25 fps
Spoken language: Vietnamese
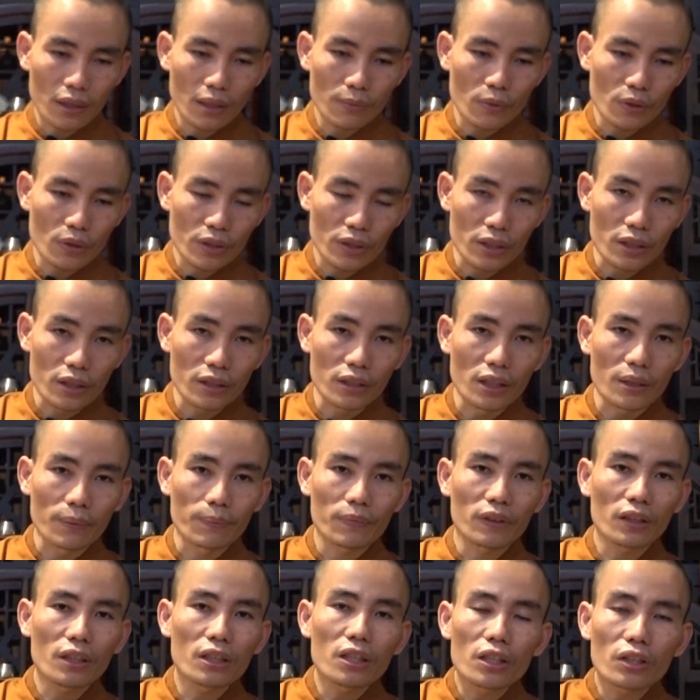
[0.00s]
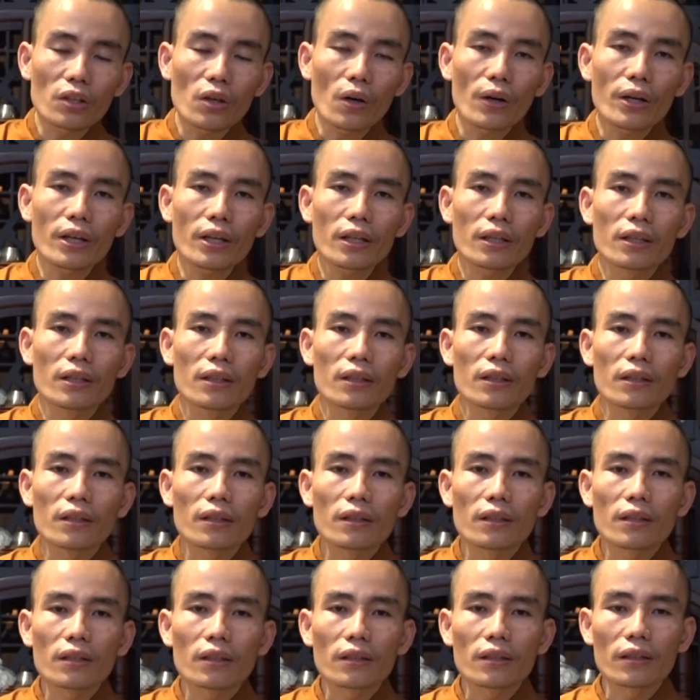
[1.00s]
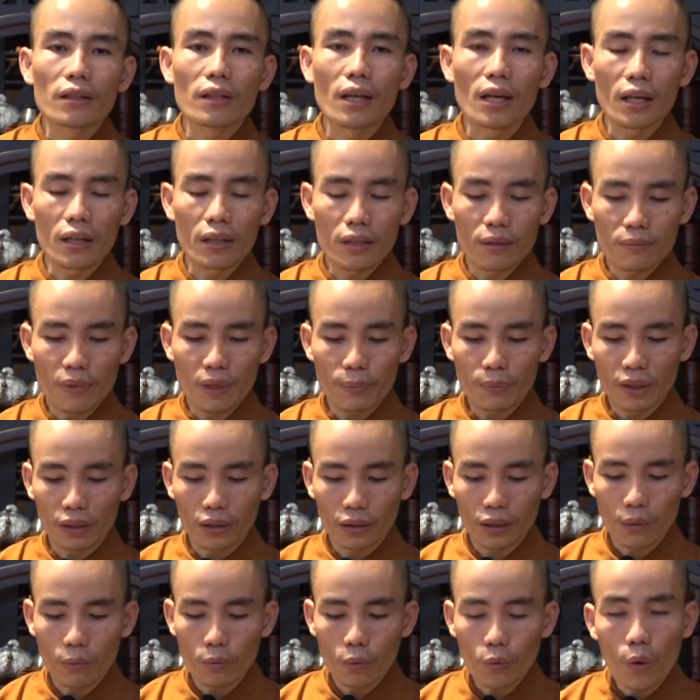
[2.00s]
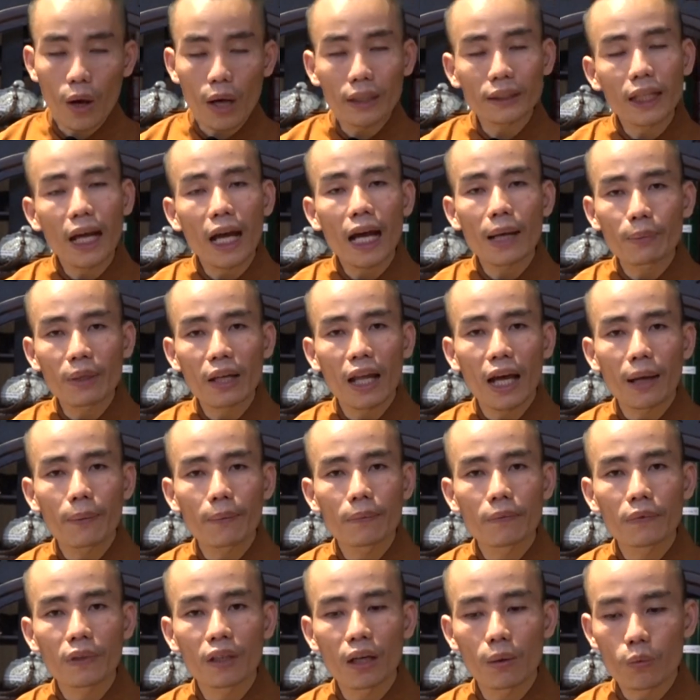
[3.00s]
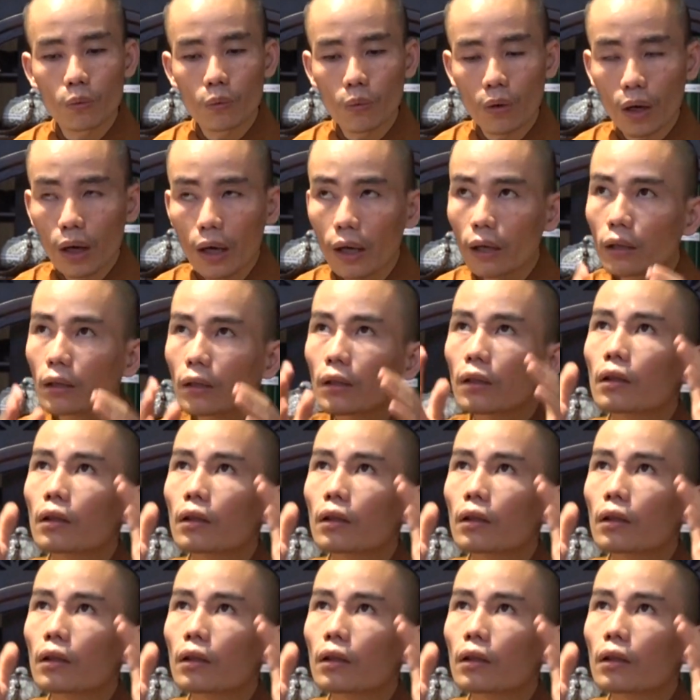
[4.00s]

có một sự nghiệp tương đối, để mà mình không quá tham lam, không quá